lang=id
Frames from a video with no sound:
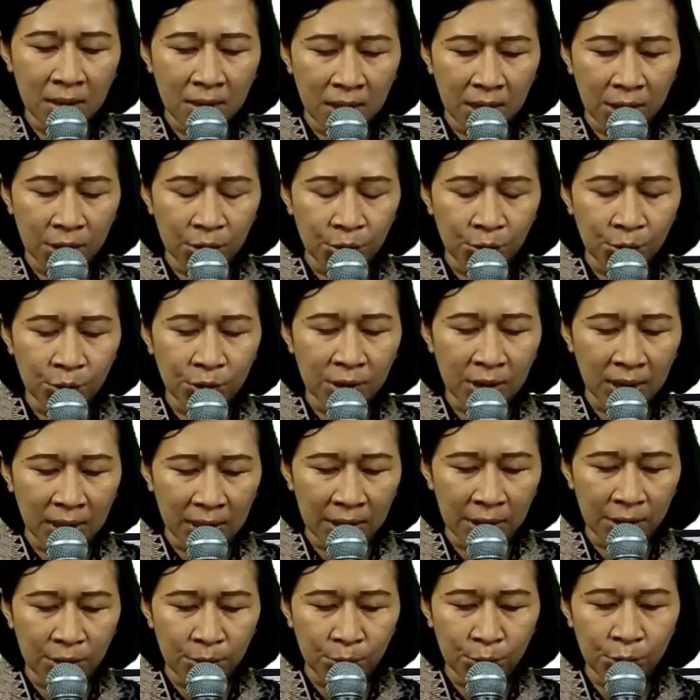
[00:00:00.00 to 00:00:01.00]
Yesus
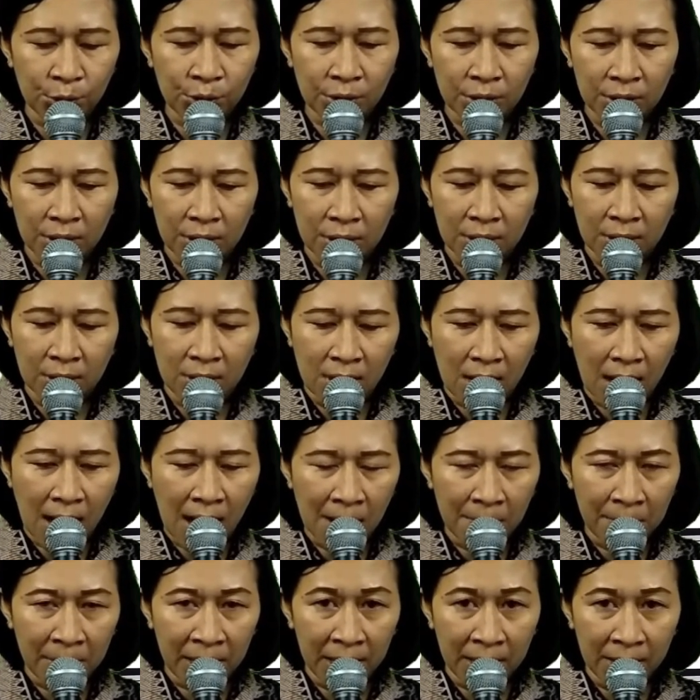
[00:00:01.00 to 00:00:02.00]
Kristus.
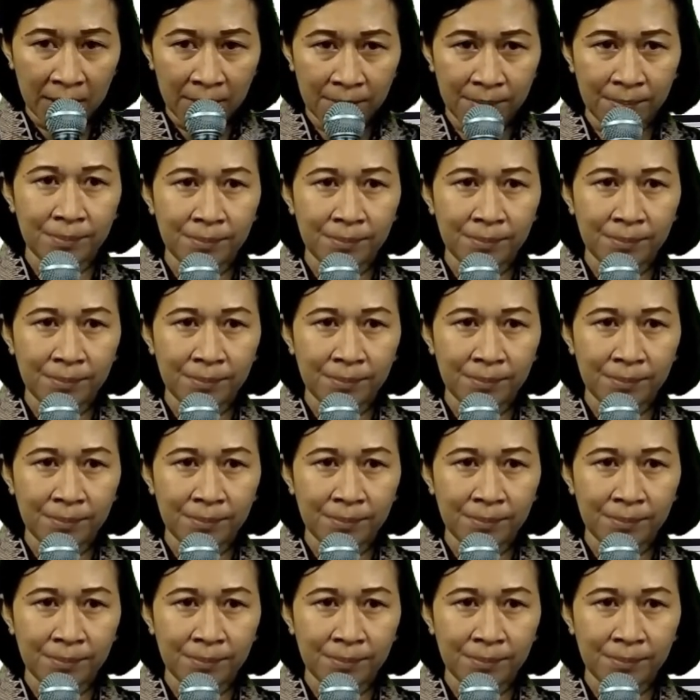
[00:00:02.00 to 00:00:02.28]
Amin.